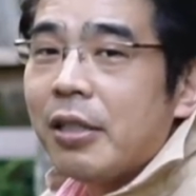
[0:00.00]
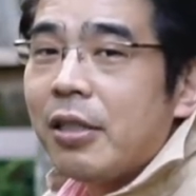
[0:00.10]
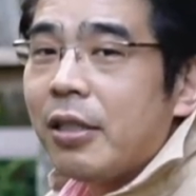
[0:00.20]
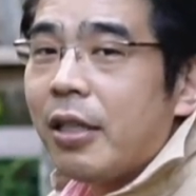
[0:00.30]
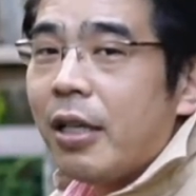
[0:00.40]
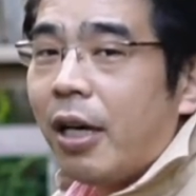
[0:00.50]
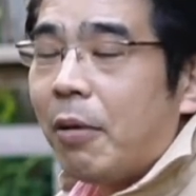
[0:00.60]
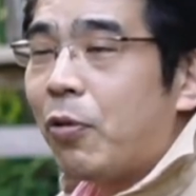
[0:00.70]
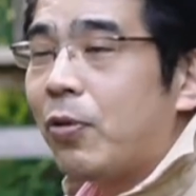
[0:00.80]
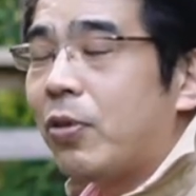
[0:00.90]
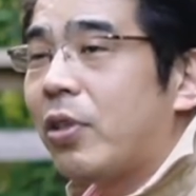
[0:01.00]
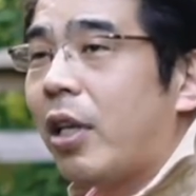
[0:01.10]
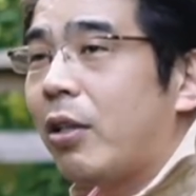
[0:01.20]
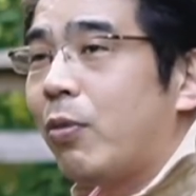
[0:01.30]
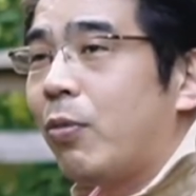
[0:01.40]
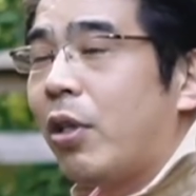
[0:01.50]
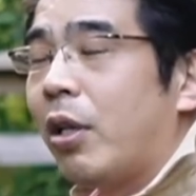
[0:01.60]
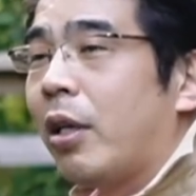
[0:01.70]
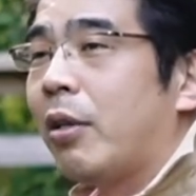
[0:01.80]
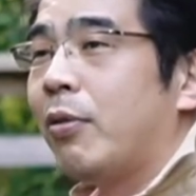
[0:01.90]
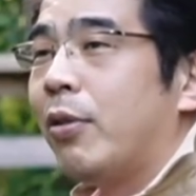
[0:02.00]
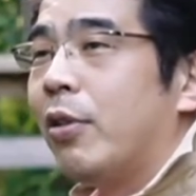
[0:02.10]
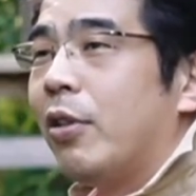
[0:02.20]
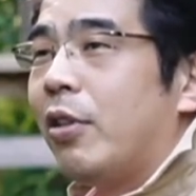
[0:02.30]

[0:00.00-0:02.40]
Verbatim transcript: 真剣なアプローチをしたいなと思ってるんだけど